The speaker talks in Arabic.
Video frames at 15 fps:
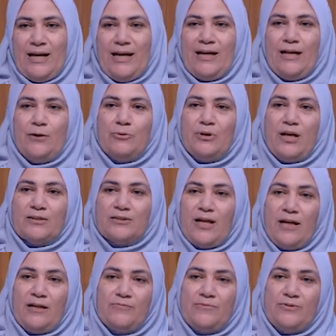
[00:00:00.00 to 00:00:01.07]
لو
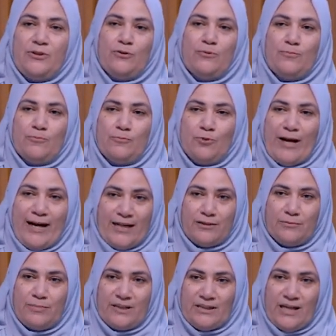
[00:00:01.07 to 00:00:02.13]
الأصحاب فيهم
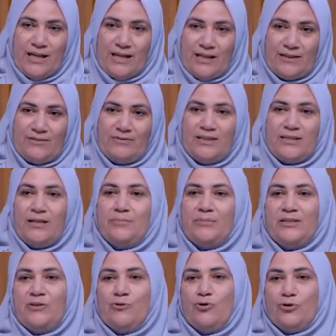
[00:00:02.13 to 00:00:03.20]
واحد بيدخن فده
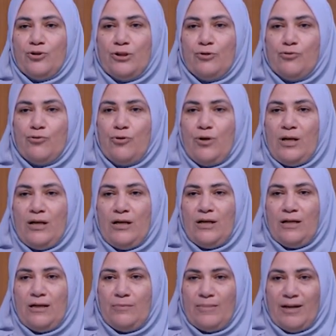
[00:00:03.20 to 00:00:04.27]
بيجر
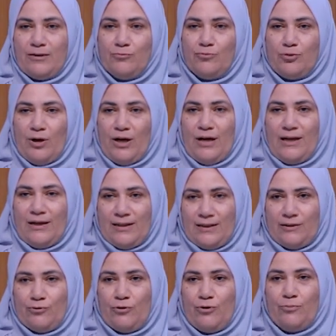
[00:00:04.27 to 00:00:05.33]
كل المجموعة
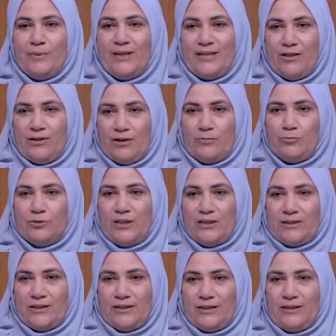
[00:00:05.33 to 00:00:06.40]
لأن هم يجربوا
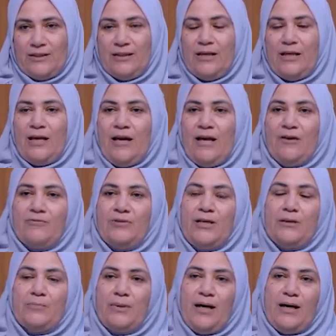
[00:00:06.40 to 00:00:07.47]
التدخين
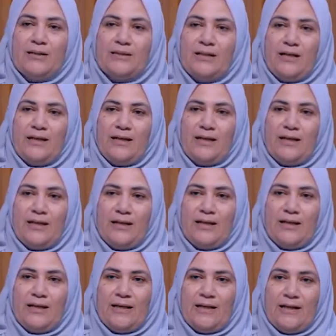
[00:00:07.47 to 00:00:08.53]
في بعض
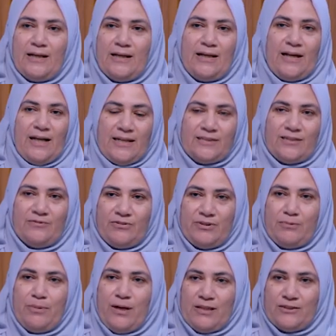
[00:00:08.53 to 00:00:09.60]
للأسف
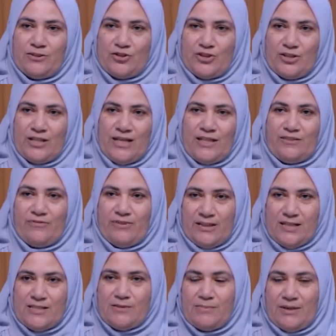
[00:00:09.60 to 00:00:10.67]
في بعض الجينات في
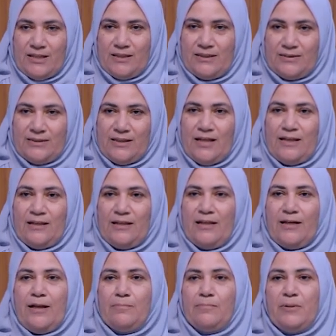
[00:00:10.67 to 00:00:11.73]
جسم الإنسان
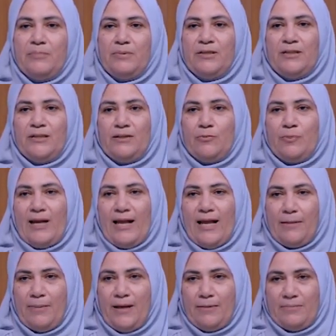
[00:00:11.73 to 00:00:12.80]
لما بيبقى
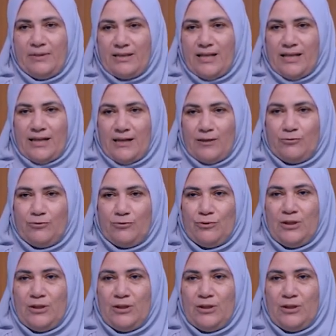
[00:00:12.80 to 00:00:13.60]
الآباء بيدخنوا